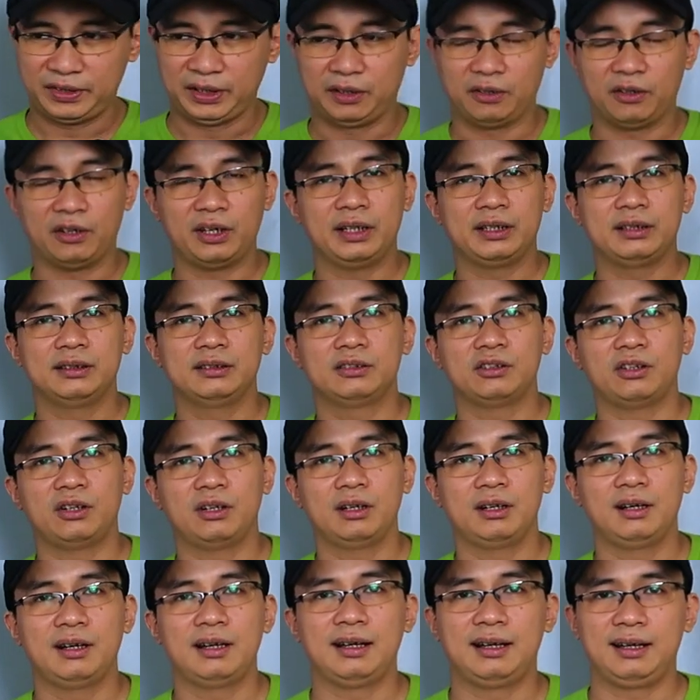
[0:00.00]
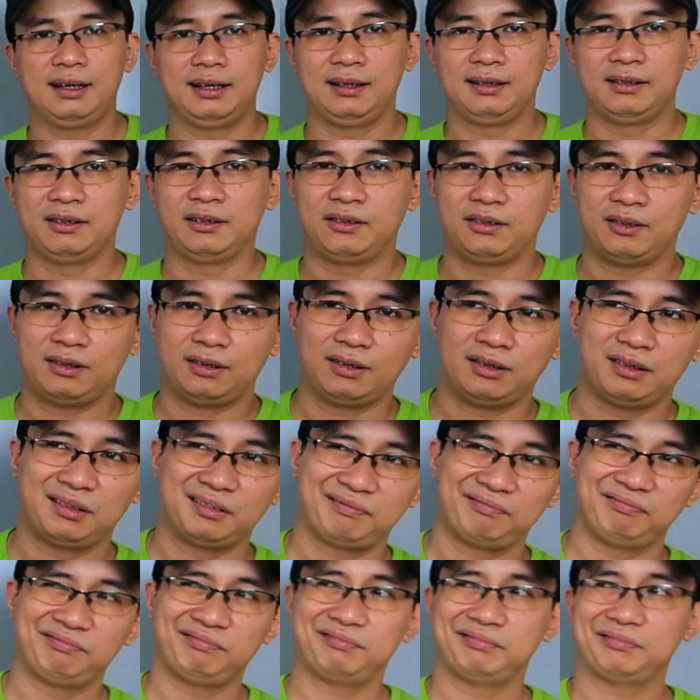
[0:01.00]
phải nói rõ là
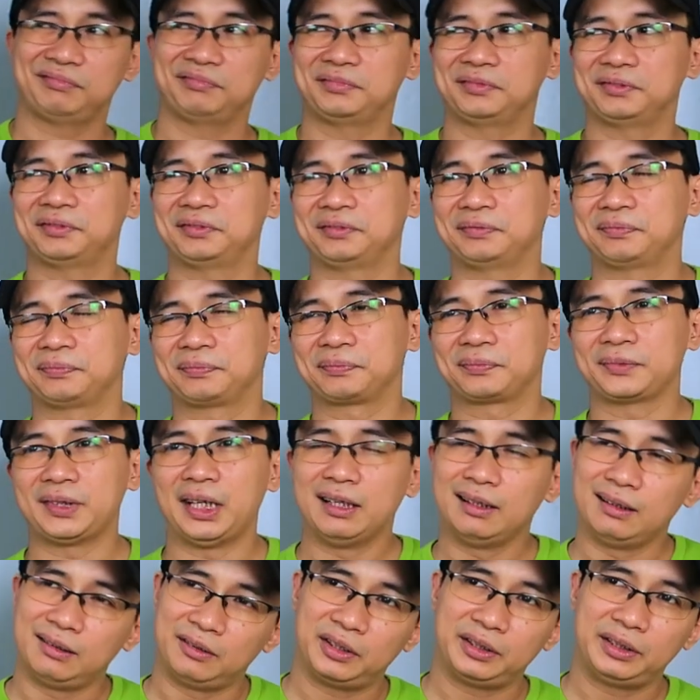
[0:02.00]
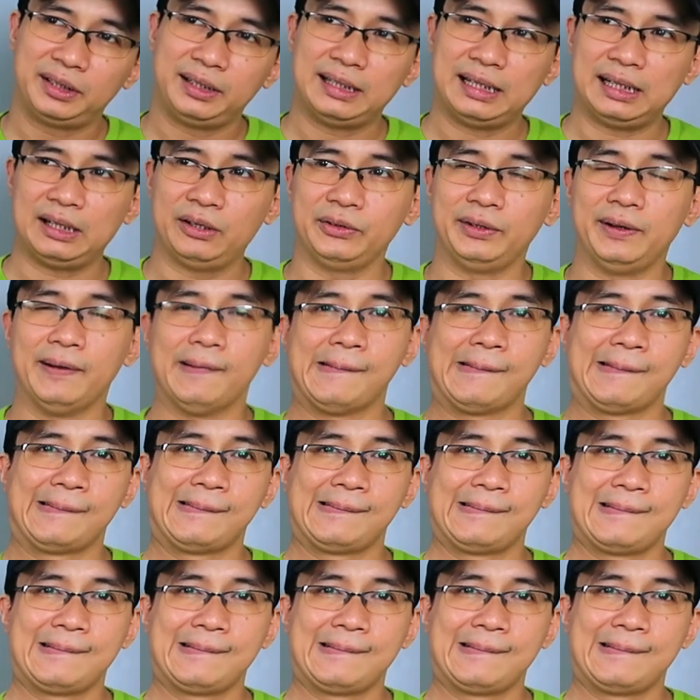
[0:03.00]
nó nói thế nào nhỉ